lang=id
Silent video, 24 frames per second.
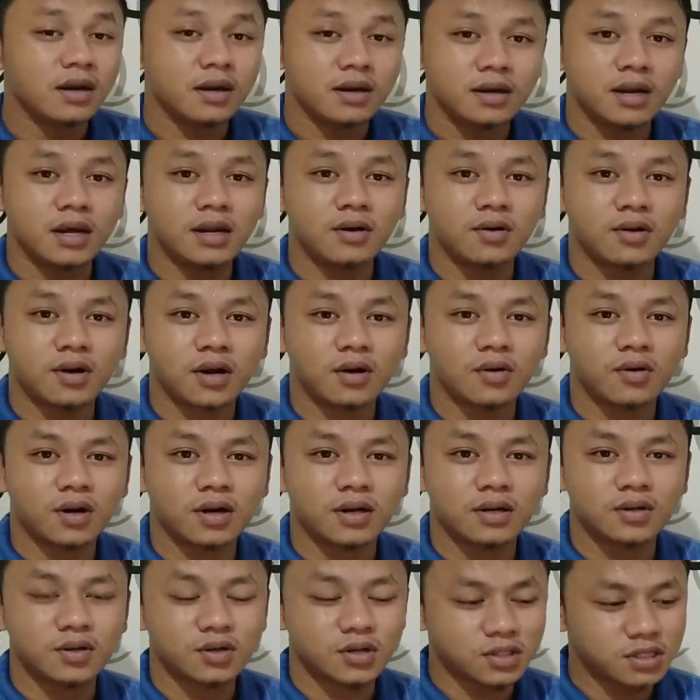dan
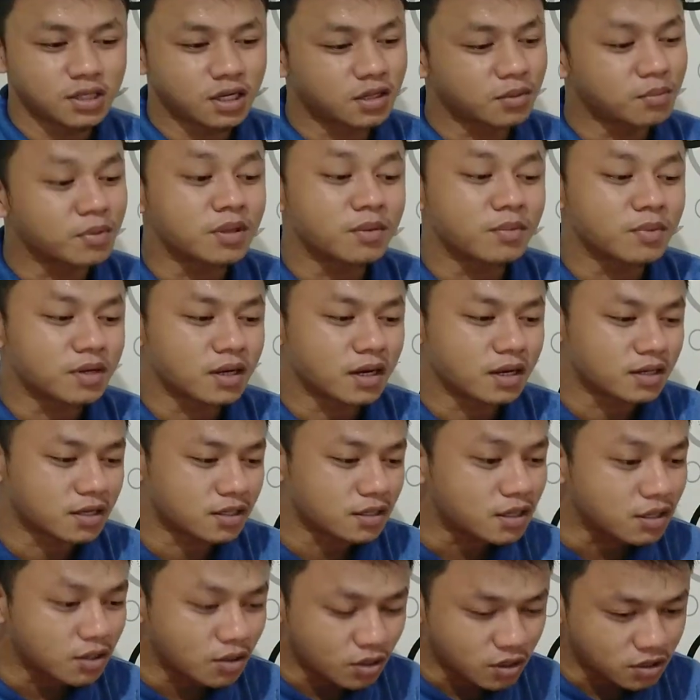orang-orang Indonesia teman-teman yang ada
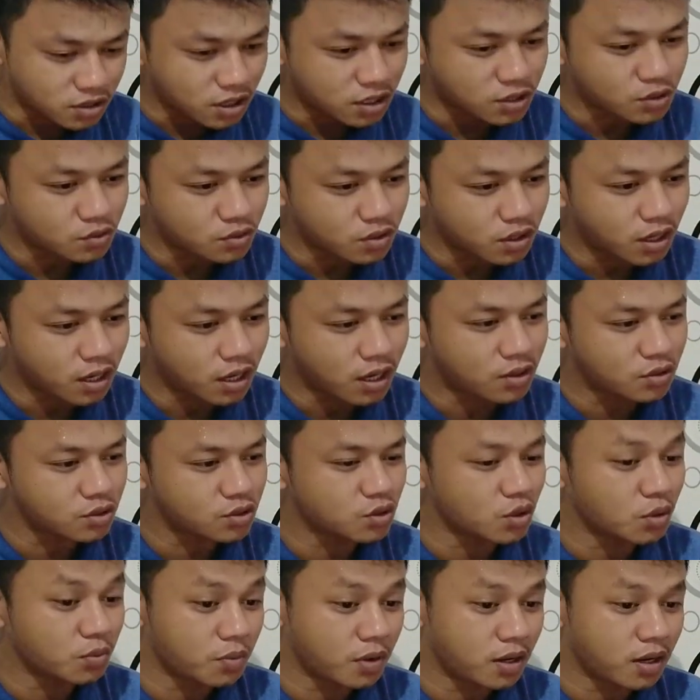di Indonesia juga
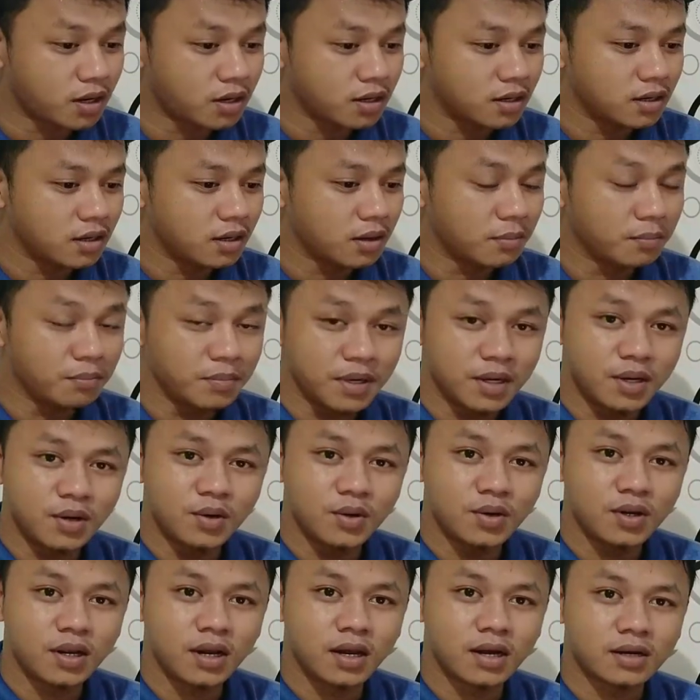harus coba
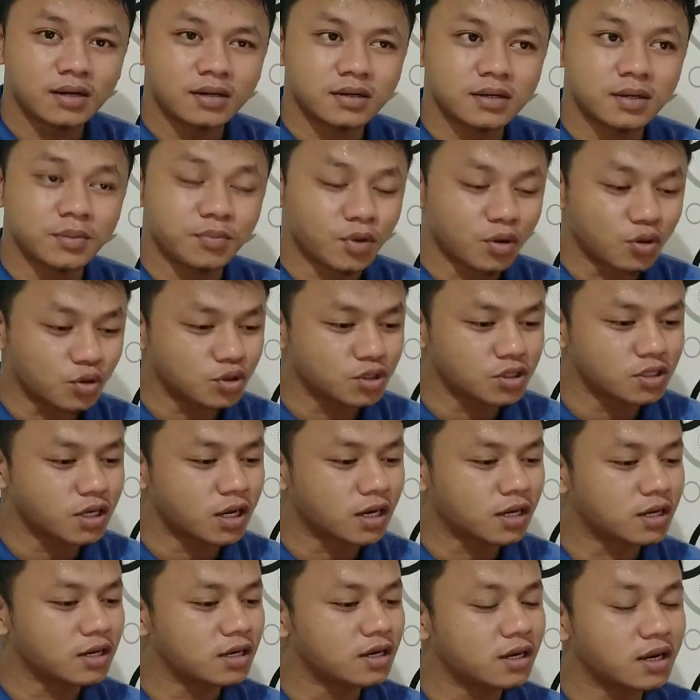Milo yang diproduksi
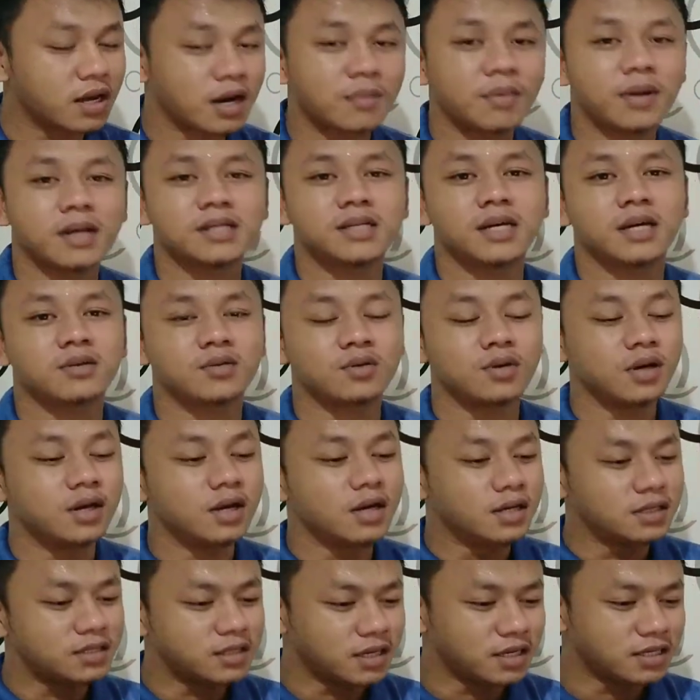dari negara Malaysia gitu.
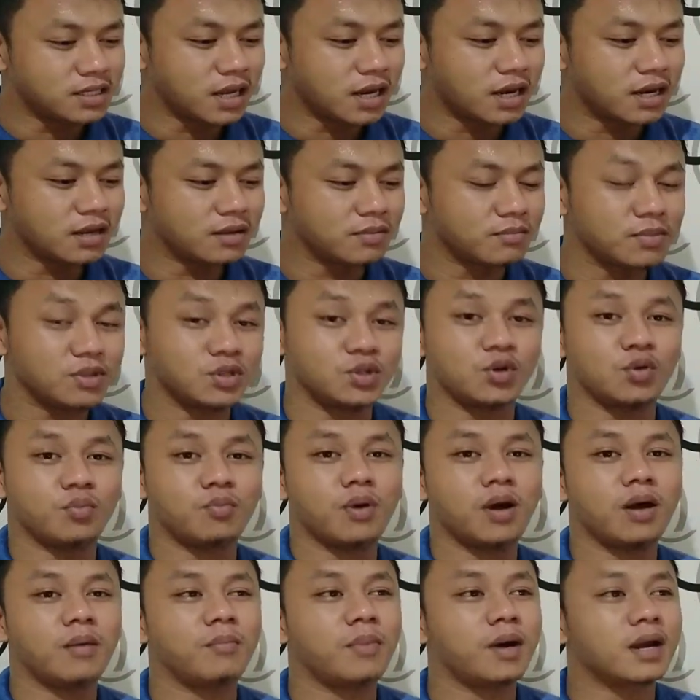Jadi saling
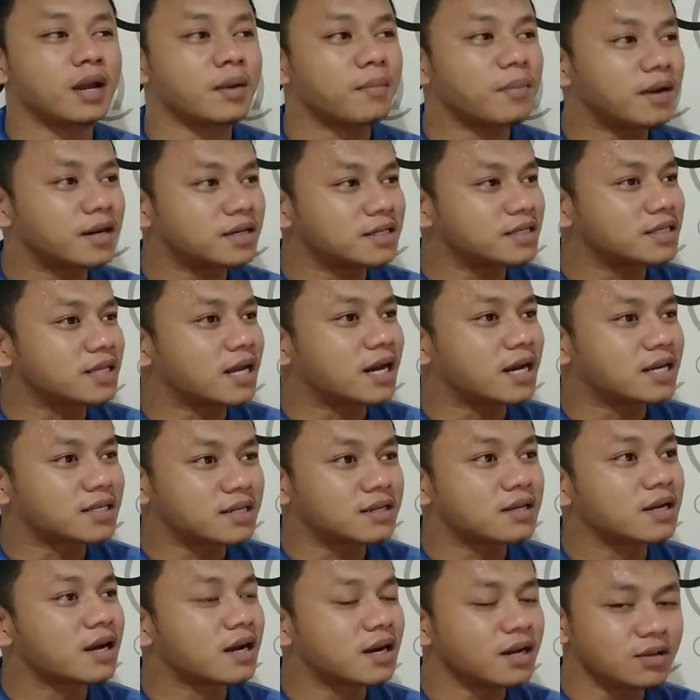mencoba bagaimana cita
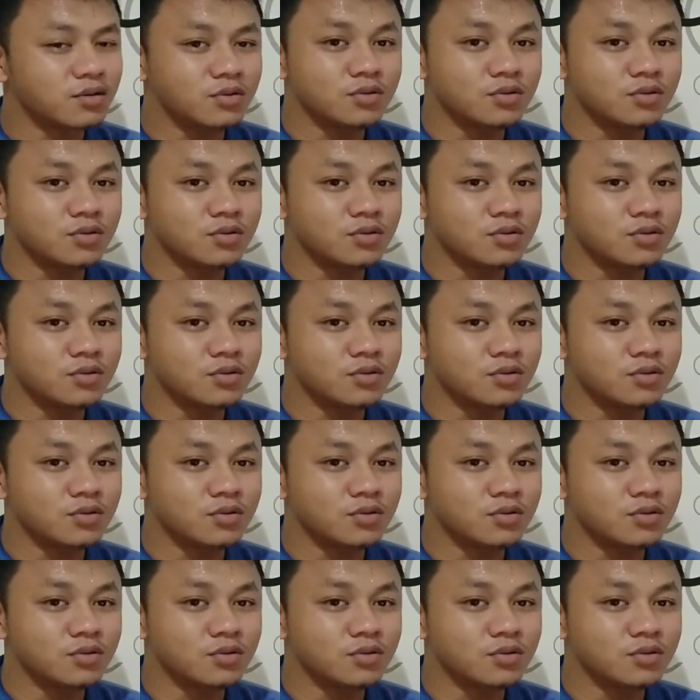rasanya karena